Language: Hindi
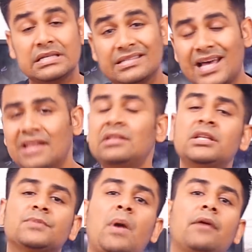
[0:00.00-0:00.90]

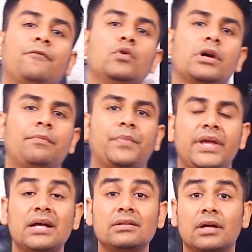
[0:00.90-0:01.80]
ज्यादातर स्मार्टफोन
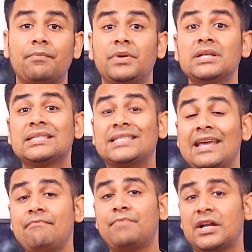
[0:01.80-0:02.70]
कंपनियां कंपनियां
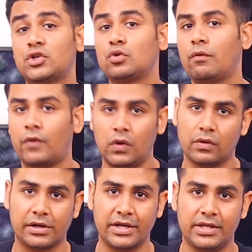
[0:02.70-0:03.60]
सेम पैटर्न को
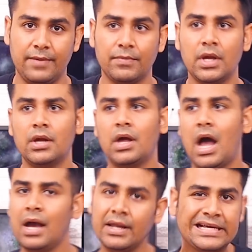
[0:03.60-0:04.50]
फॉलो कर रही थी
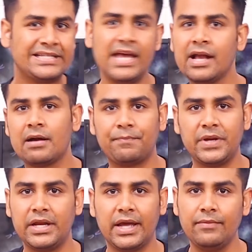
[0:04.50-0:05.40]
अगर किसी एक
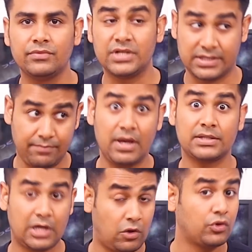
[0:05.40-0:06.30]
कंपनी ने जैसे मैं
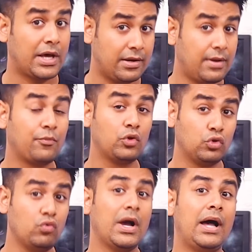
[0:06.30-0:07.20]
इसका उदाहरण आपको
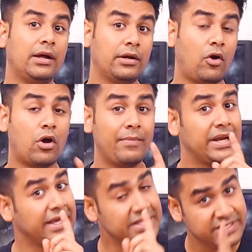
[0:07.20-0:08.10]
दूंगा और
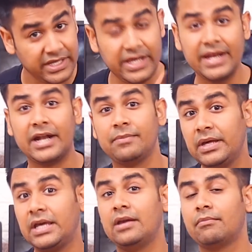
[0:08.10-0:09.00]
मैंने इसीलिए
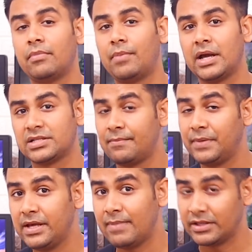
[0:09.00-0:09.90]
रेडमी की
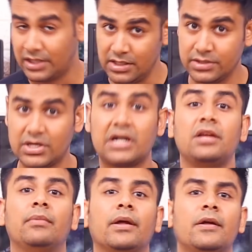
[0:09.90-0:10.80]
एग्जाम्पल की बात की
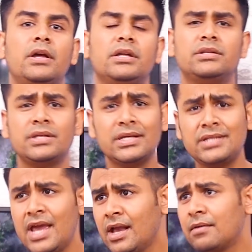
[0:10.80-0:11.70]
स्टार्टिंग में जैसे
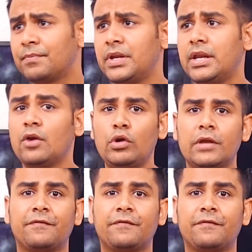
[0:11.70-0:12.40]
किसी एक कंपनी ने कोई